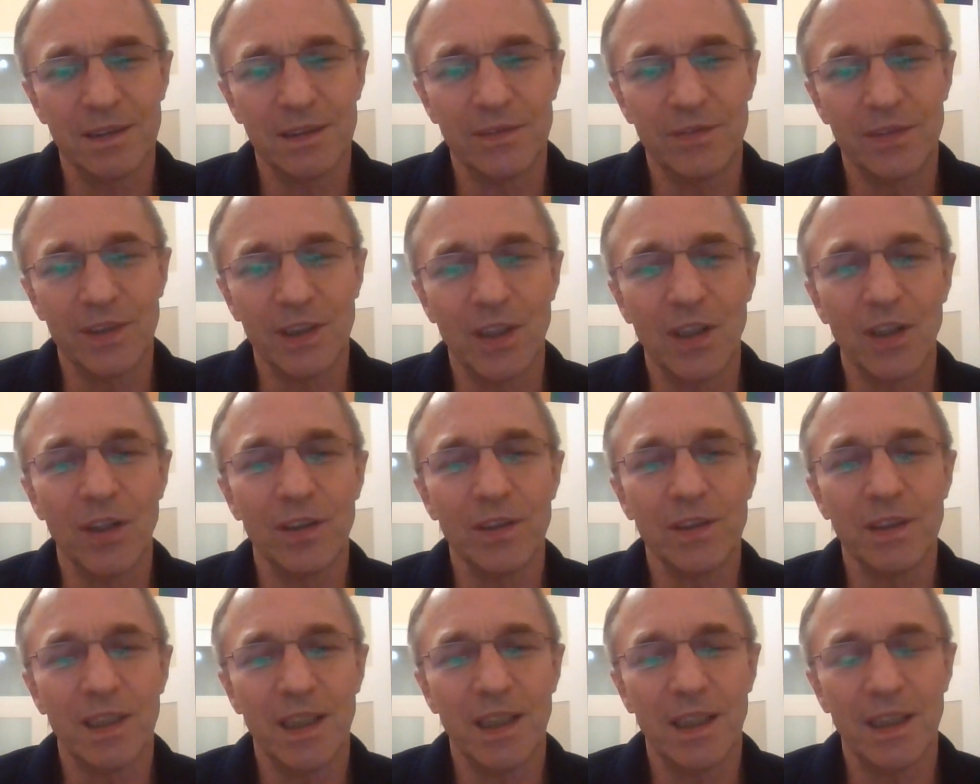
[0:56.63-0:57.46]
e,
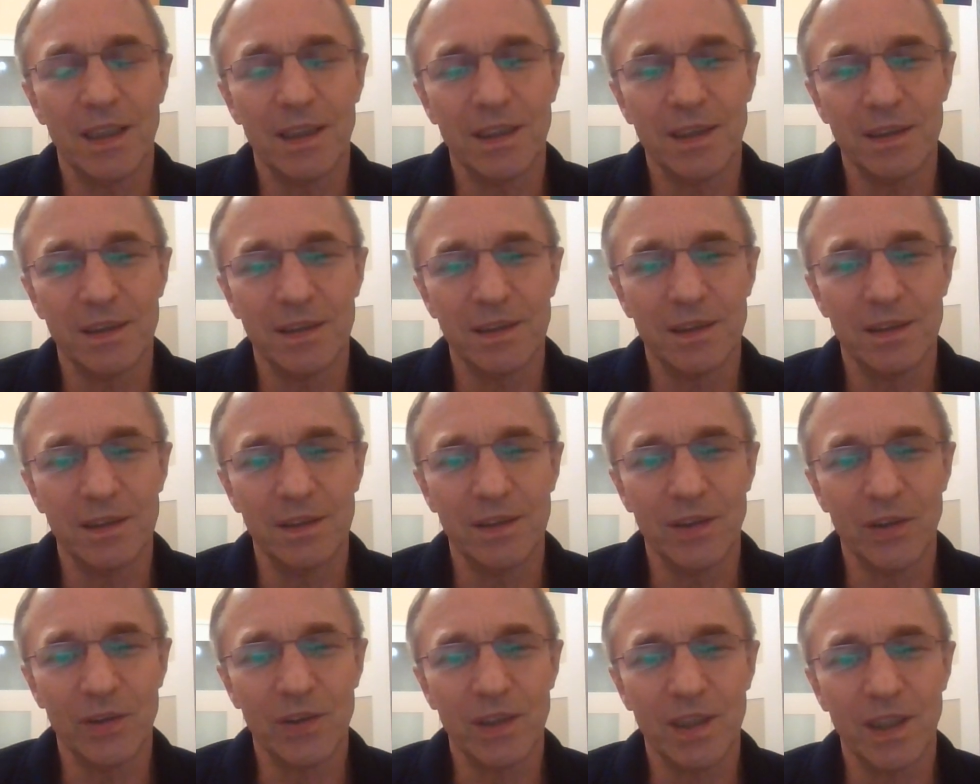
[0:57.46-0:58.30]
wygląda e,
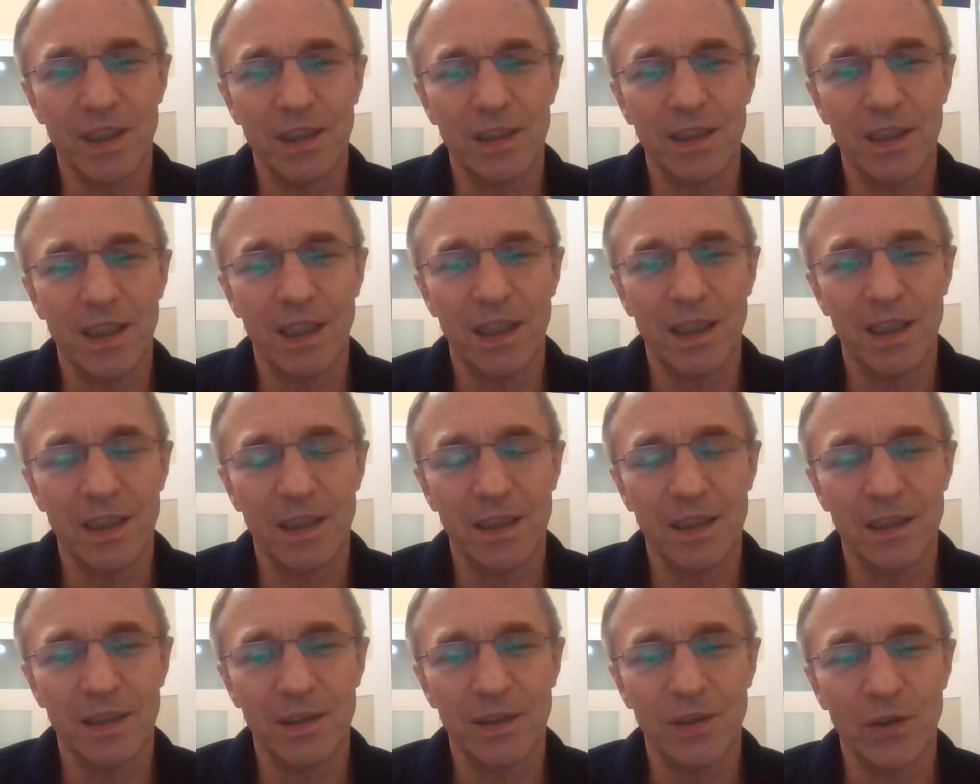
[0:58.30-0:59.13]

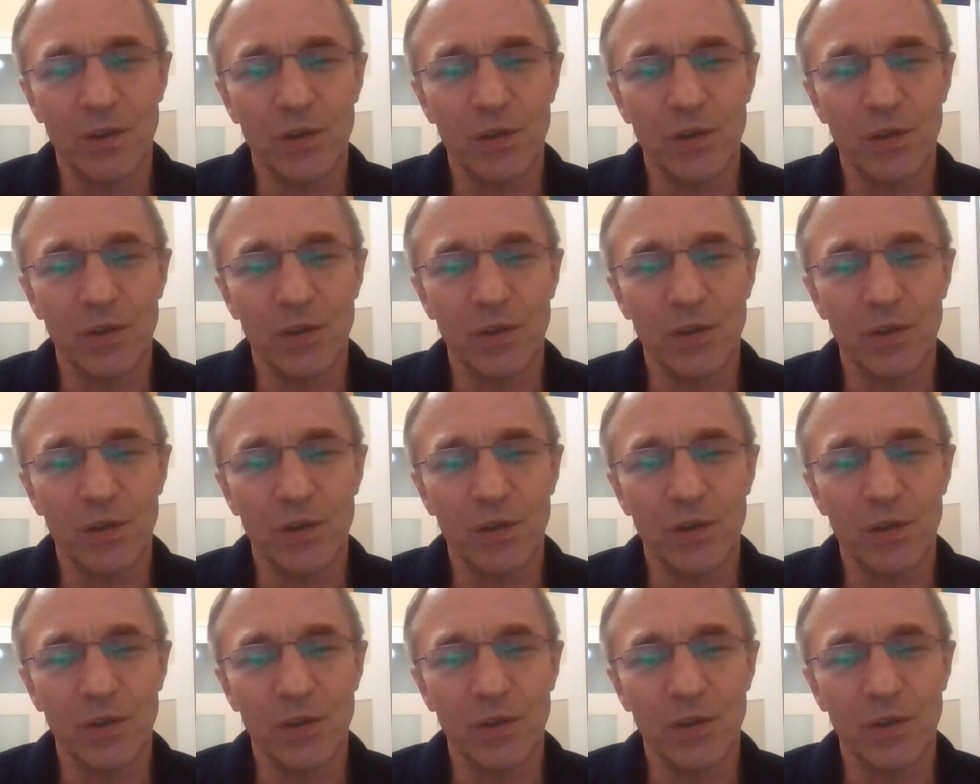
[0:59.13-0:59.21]
doktryna